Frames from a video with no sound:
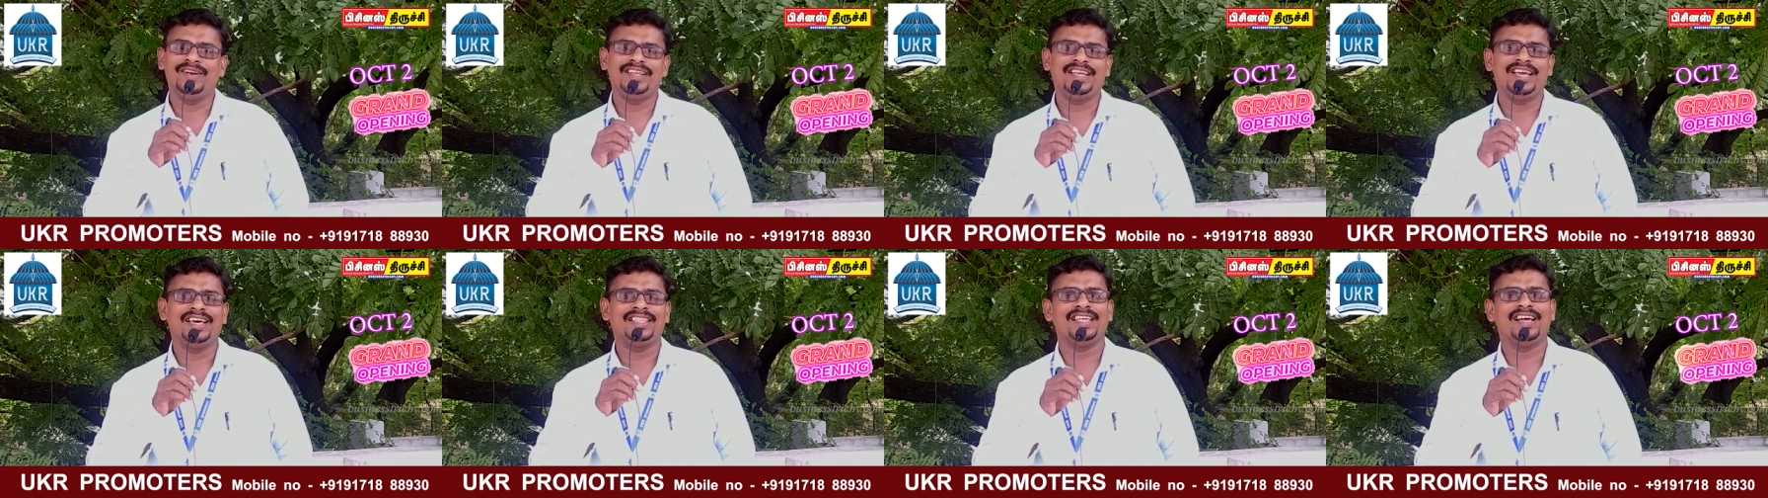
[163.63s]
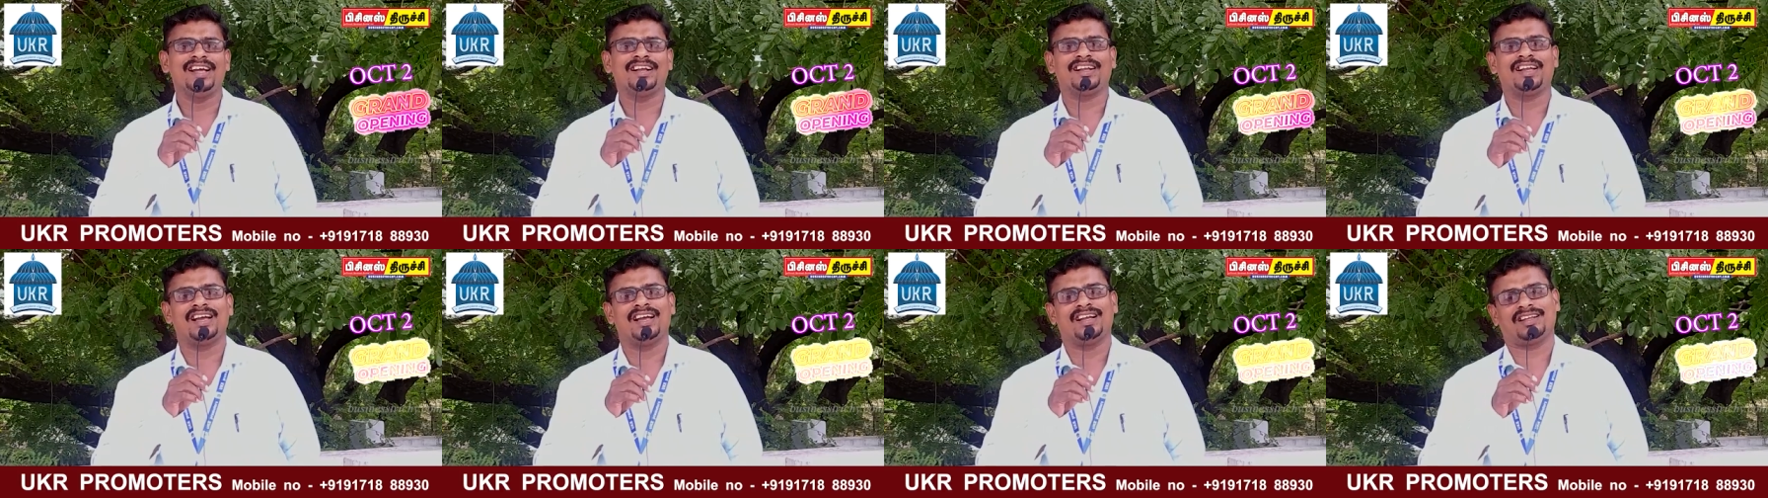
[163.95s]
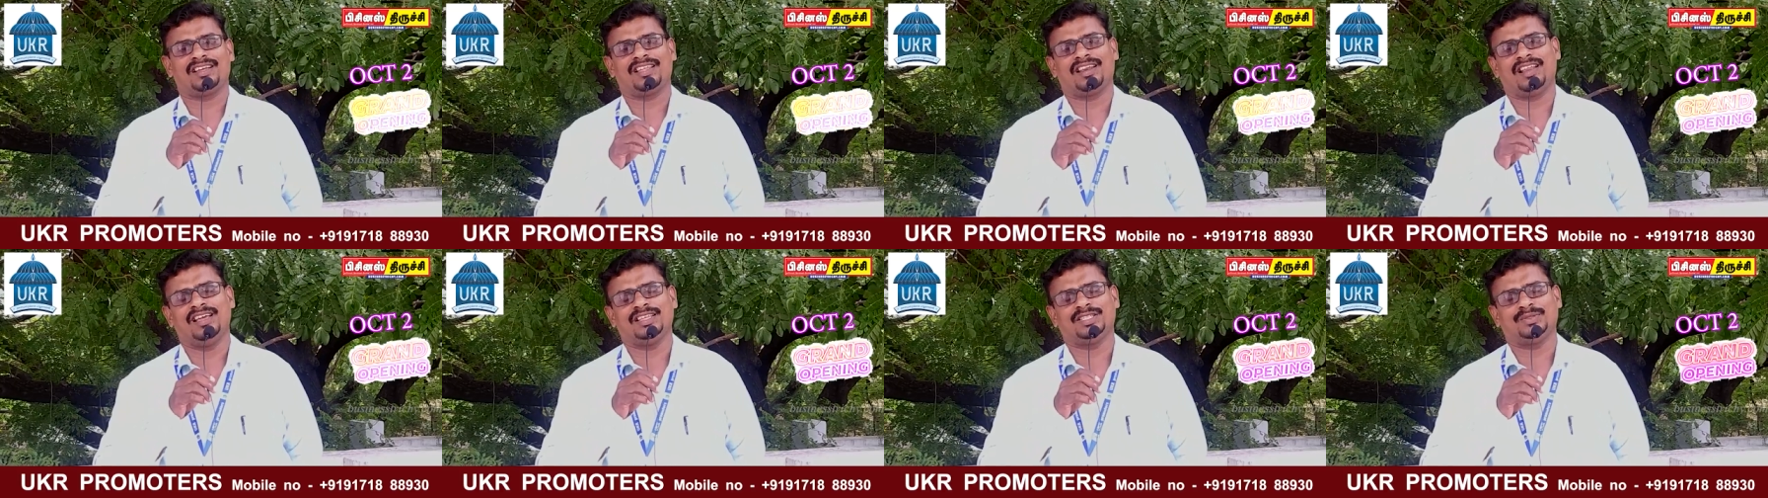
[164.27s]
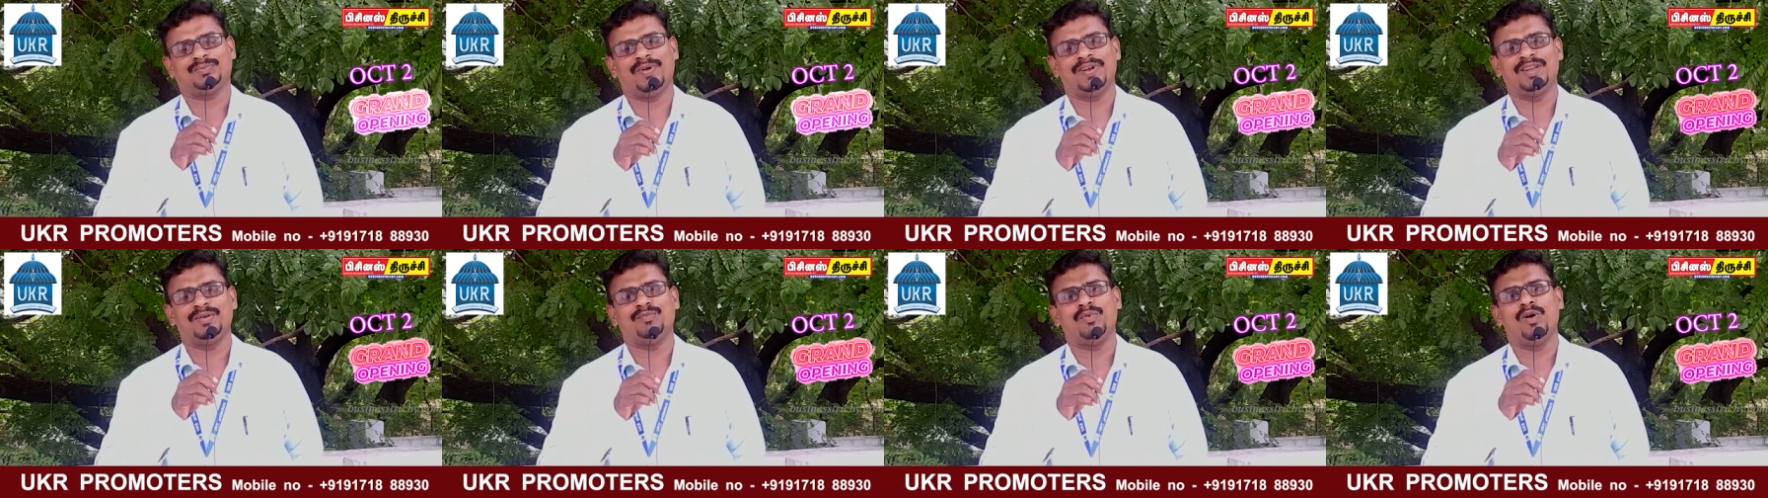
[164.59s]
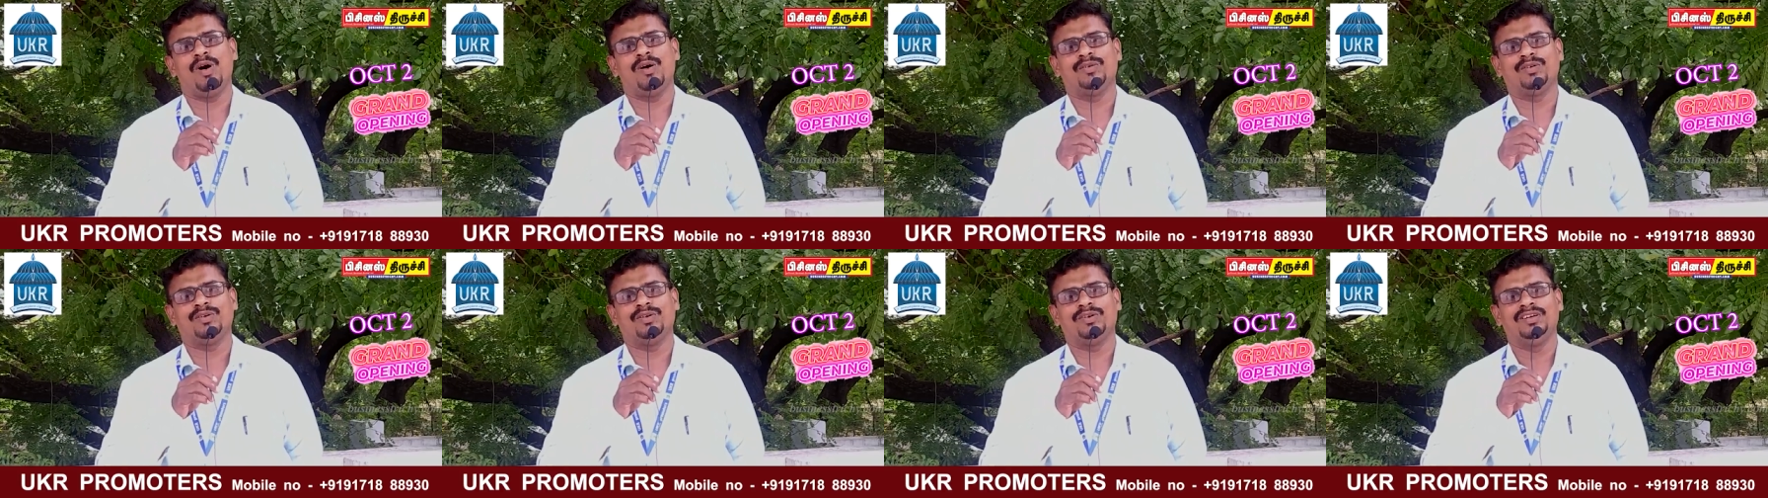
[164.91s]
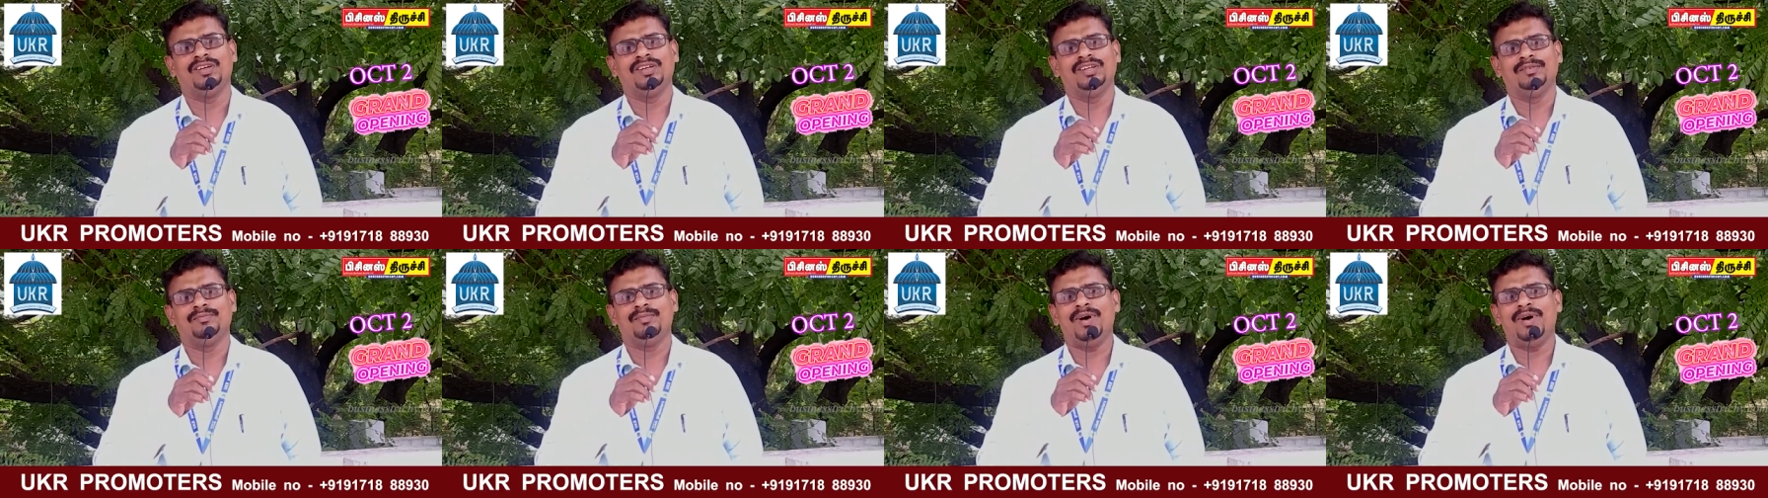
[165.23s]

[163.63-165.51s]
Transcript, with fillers: வழியா தான் கிராஸ் பண்ணி போகணும்